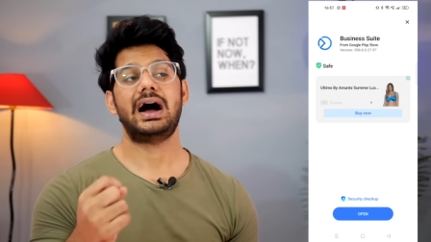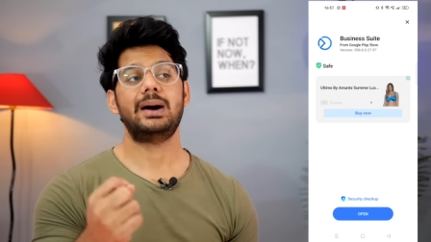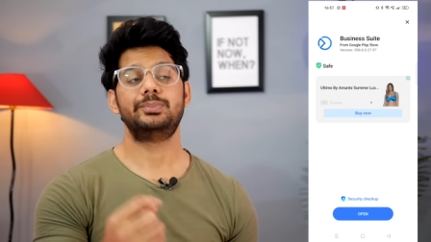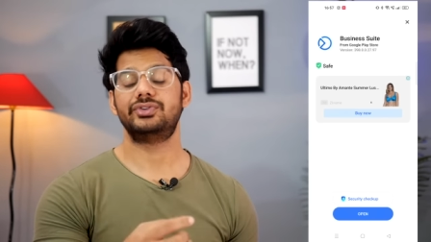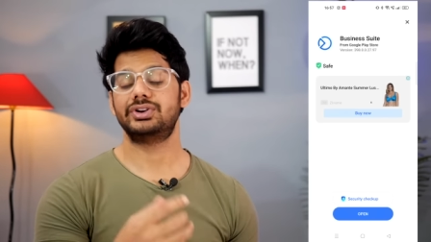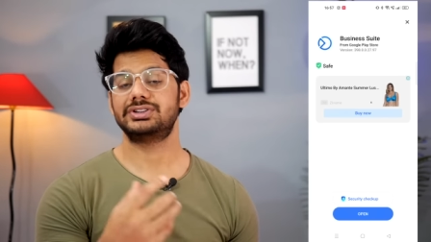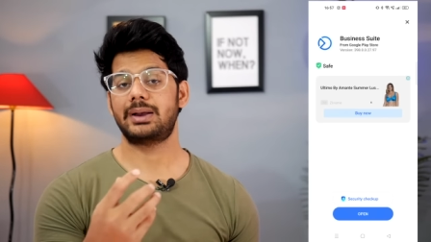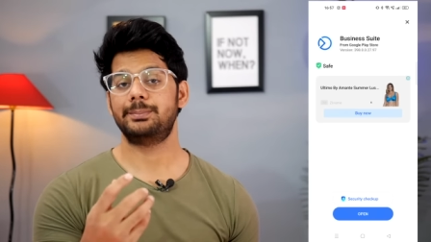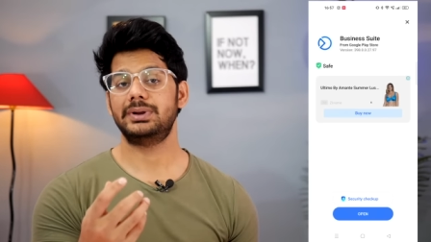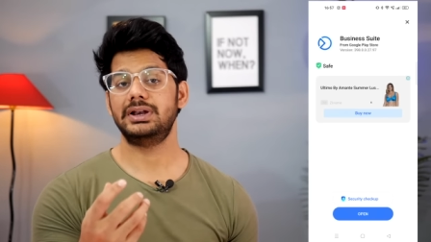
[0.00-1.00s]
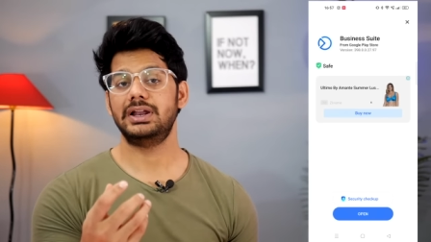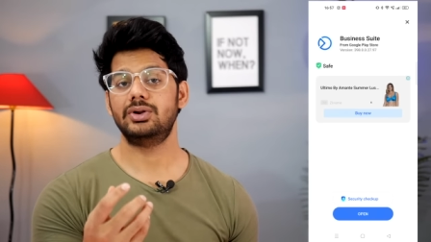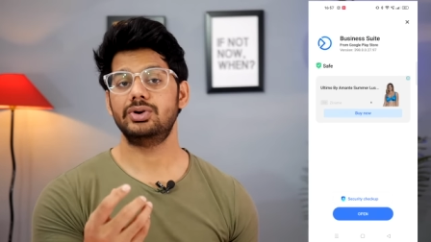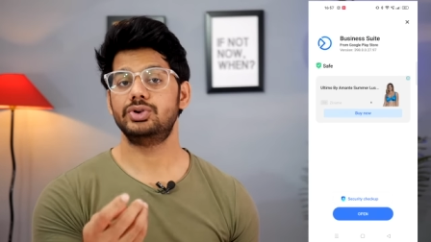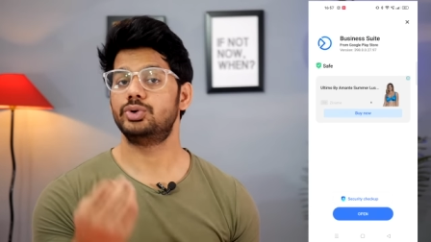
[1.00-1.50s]
आप फॉर एग्जाम्पल ले
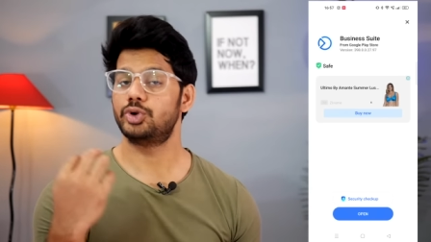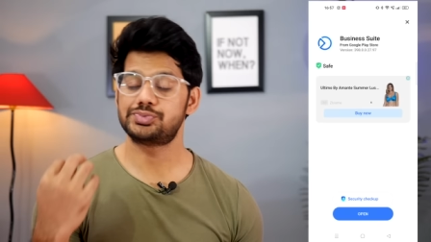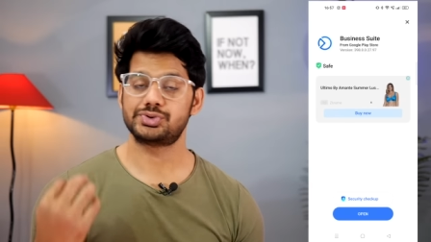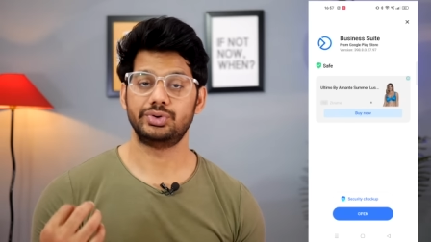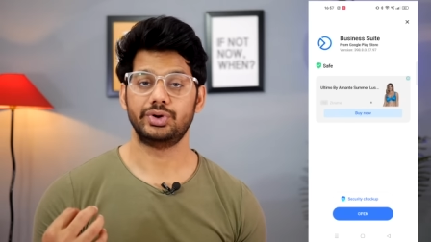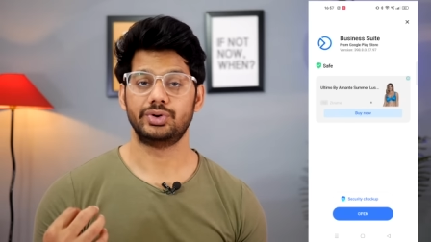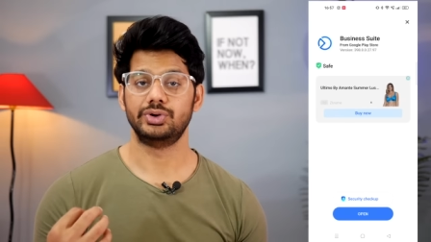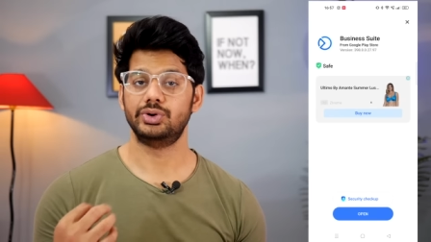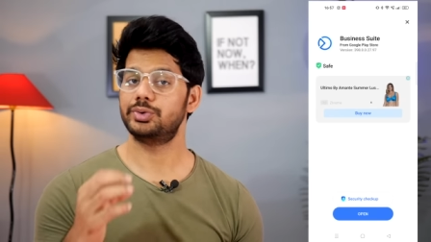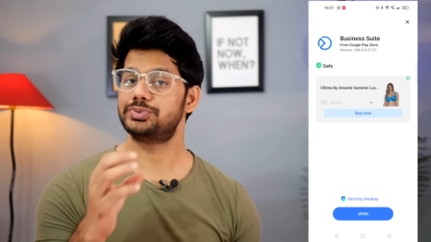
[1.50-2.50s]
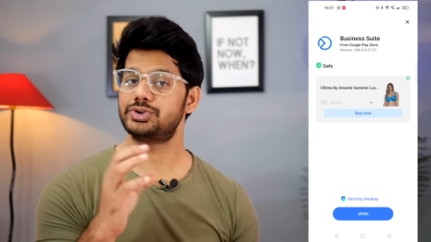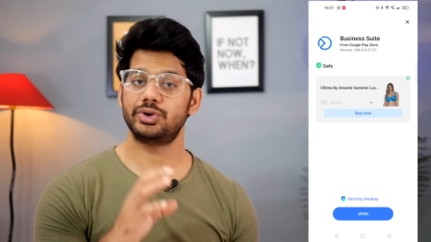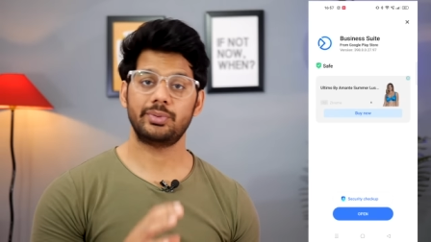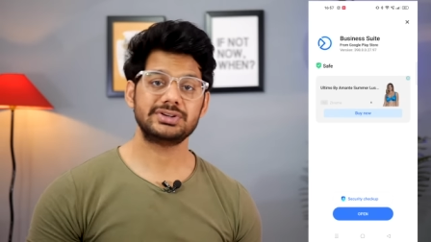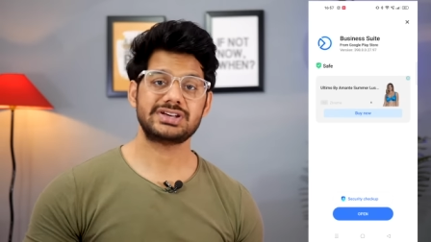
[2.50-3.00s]
लो यूट्यूब स्टूडियो यूट्यूब
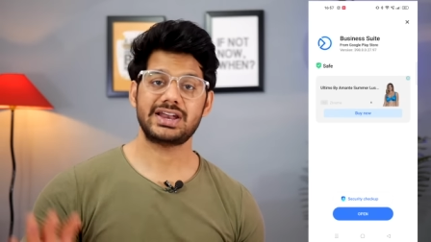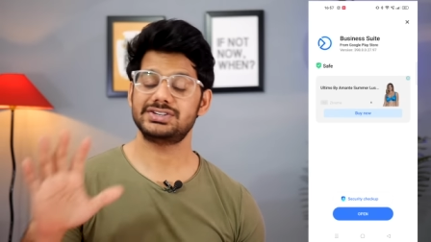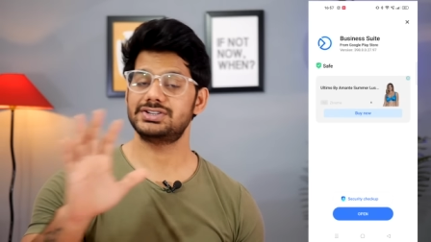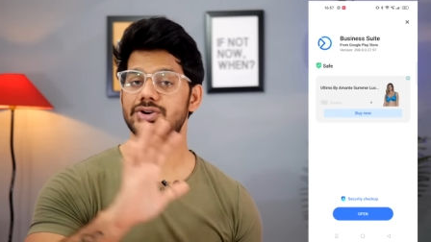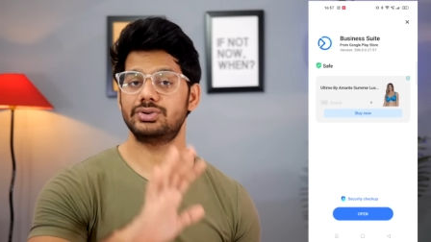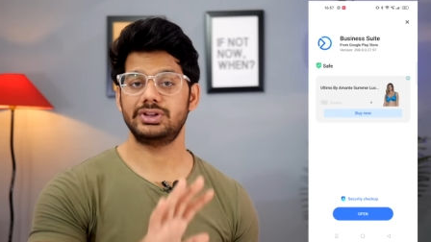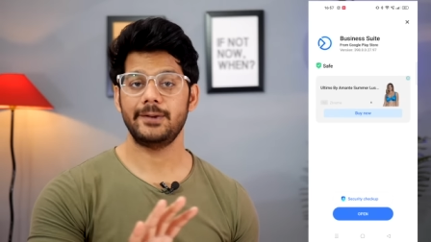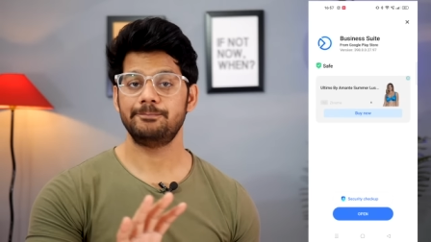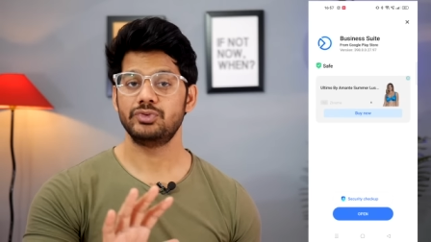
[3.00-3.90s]
स्टूडियो में सारी चीज़ें होती हैं